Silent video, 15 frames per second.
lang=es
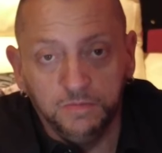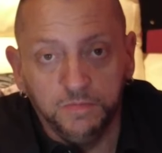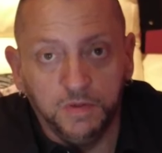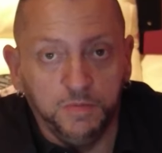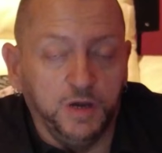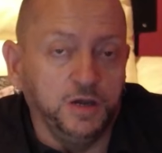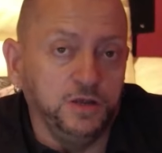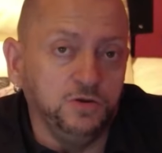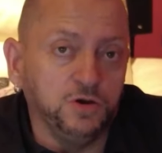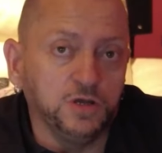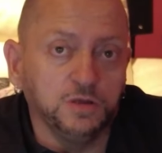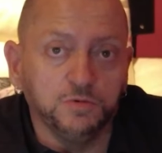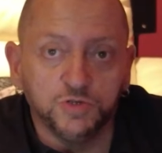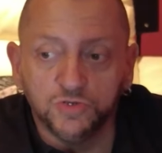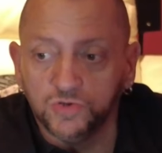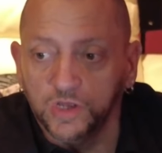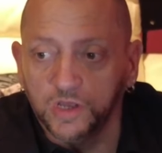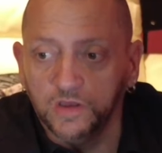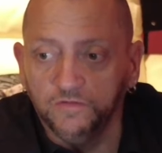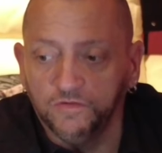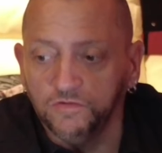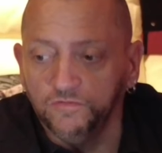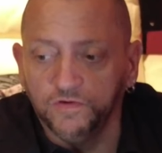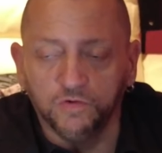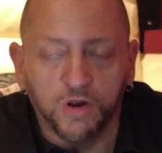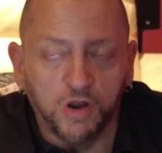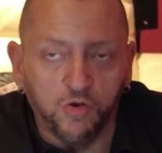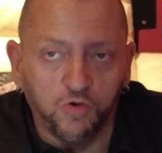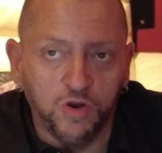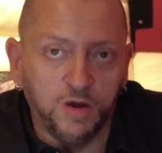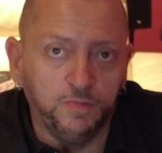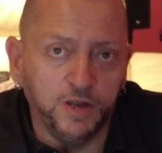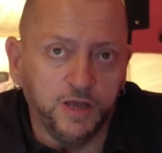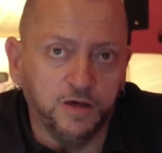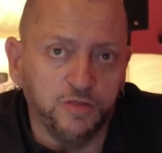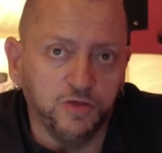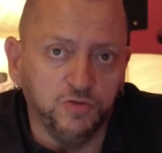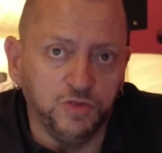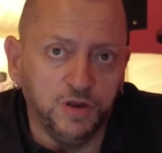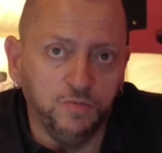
me imagino que pues eso, hay que configurarlo con la aplicación